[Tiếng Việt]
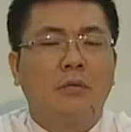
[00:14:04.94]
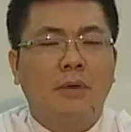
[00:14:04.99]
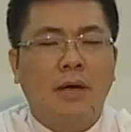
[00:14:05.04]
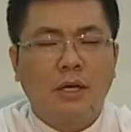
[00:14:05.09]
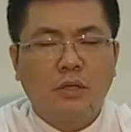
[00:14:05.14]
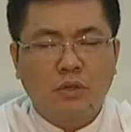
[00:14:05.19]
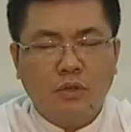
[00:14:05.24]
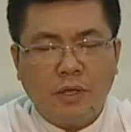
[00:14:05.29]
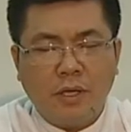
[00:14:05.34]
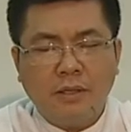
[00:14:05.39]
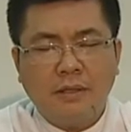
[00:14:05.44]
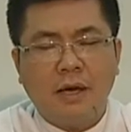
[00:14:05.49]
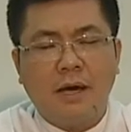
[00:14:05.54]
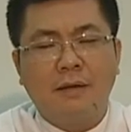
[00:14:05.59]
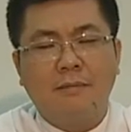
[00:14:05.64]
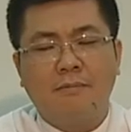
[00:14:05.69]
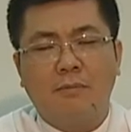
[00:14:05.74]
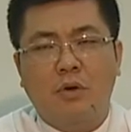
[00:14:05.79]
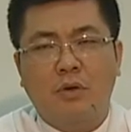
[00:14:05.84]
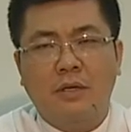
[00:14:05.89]
hồng ân Chúa Thánh
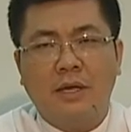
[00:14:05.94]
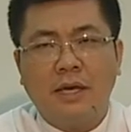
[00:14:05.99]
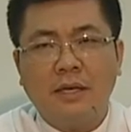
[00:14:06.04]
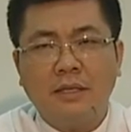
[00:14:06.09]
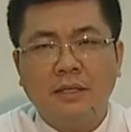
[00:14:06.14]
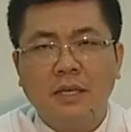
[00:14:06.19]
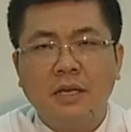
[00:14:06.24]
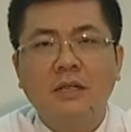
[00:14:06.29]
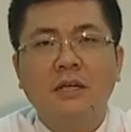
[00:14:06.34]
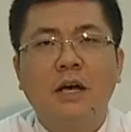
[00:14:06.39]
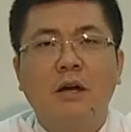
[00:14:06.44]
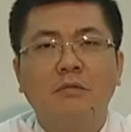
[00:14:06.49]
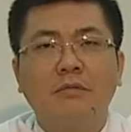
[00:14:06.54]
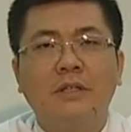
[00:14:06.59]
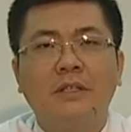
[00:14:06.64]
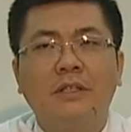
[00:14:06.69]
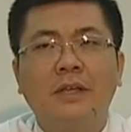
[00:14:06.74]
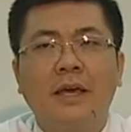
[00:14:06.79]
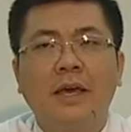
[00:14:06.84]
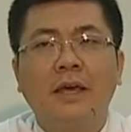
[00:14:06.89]
Thần một cách nhưng không
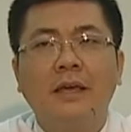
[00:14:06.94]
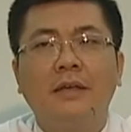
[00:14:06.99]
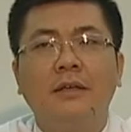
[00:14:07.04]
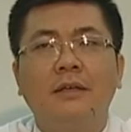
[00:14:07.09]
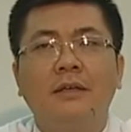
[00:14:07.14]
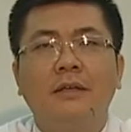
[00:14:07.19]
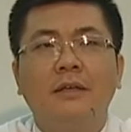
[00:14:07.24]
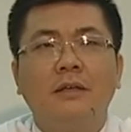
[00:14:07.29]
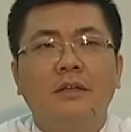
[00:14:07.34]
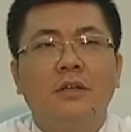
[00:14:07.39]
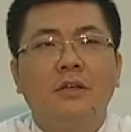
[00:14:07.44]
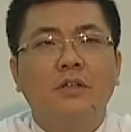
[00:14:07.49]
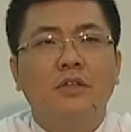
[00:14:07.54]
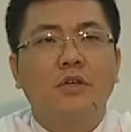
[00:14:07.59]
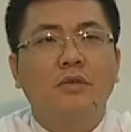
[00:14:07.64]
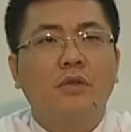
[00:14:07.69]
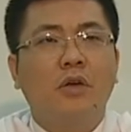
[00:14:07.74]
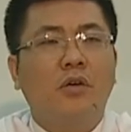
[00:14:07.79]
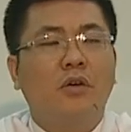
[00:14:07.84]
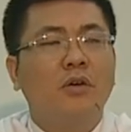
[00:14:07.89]
như thế
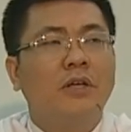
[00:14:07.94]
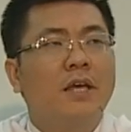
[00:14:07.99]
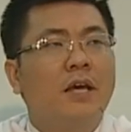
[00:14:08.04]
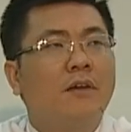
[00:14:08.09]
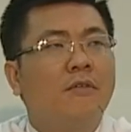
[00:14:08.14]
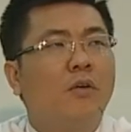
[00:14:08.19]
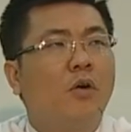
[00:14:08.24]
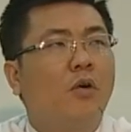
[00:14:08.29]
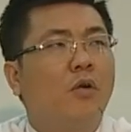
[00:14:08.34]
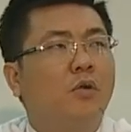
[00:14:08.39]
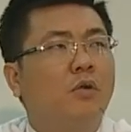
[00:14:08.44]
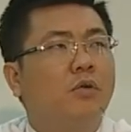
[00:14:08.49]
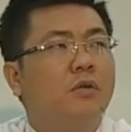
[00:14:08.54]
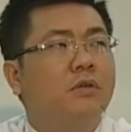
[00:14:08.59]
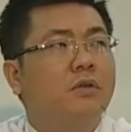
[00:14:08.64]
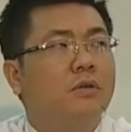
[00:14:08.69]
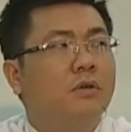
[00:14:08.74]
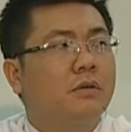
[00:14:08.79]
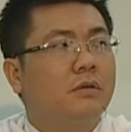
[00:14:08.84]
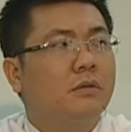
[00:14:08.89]
chúng ta có nghĩa vụ
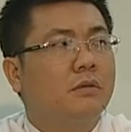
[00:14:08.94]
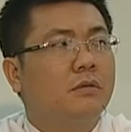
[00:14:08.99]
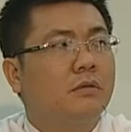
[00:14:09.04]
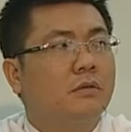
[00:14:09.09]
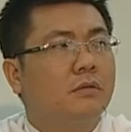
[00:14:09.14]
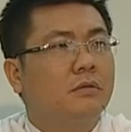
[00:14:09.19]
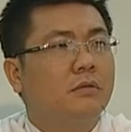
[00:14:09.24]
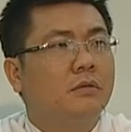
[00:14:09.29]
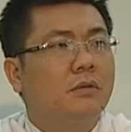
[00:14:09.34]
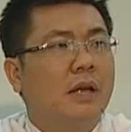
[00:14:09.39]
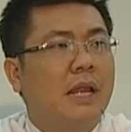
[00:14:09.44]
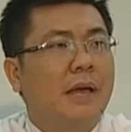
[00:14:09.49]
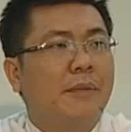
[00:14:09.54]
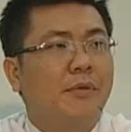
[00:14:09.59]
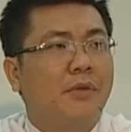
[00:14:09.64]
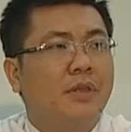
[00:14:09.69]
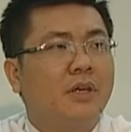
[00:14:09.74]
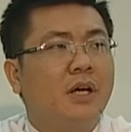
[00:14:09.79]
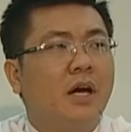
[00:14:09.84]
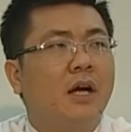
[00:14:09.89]

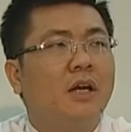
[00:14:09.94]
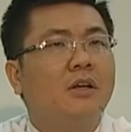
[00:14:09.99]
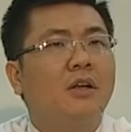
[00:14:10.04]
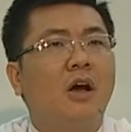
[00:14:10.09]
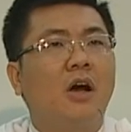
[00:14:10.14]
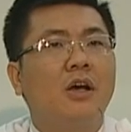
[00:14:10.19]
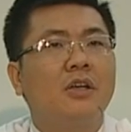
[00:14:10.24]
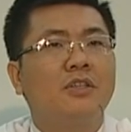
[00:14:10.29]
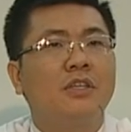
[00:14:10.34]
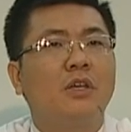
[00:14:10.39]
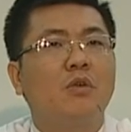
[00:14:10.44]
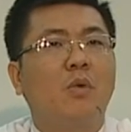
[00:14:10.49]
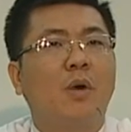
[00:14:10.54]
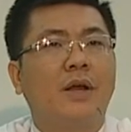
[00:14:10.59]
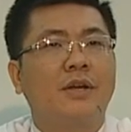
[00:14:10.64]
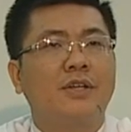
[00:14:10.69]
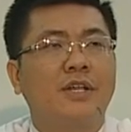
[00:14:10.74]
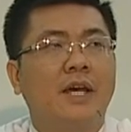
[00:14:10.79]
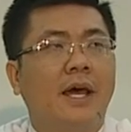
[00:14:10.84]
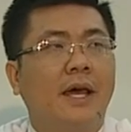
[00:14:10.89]
làm cho những ơn đó sinh
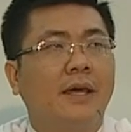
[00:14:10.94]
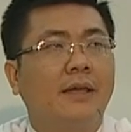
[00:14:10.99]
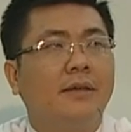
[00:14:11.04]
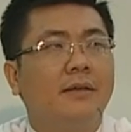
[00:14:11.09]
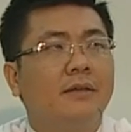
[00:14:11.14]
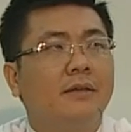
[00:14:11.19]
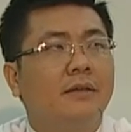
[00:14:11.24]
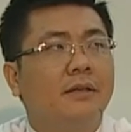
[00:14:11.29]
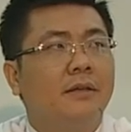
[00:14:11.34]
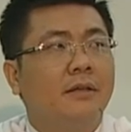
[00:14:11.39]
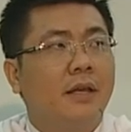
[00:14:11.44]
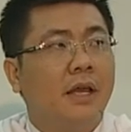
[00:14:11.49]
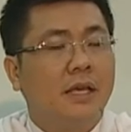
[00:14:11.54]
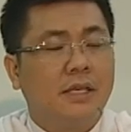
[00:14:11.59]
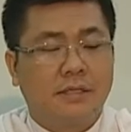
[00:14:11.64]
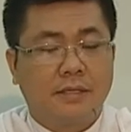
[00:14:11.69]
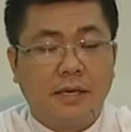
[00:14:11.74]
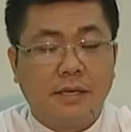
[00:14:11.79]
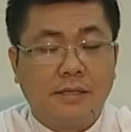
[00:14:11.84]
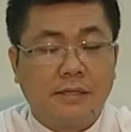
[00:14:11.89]
hoa trái để
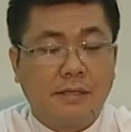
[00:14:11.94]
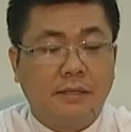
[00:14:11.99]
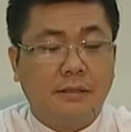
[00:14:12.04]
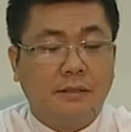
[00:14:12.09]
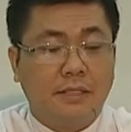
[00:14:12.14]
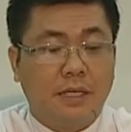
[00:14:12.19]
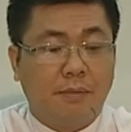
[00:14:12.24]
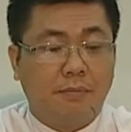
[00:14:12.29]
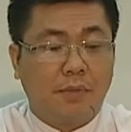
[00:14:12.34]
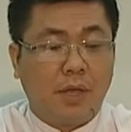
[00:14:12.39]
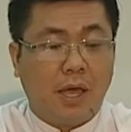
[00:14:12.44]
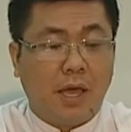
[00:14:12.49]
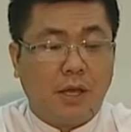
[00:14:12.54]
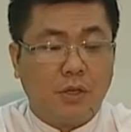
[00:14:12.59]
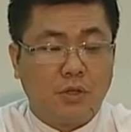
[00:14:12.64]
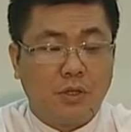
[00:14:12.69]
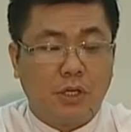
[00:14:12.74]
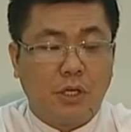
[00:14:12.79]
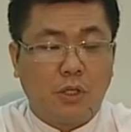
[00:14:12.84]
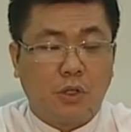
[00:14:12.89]
xây dựng nhiệm thể
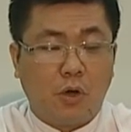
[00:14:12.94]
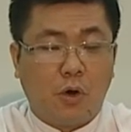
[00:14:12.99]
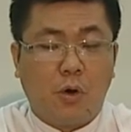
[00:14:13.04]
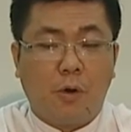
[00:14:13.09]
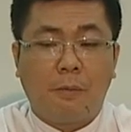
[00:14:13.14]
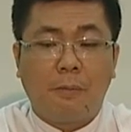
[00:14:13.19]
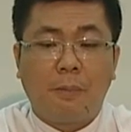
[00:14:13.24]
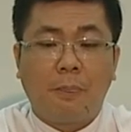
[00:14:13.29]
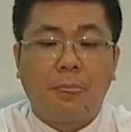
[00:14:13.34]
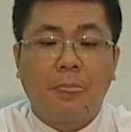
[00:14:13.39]
Chúa Kitô.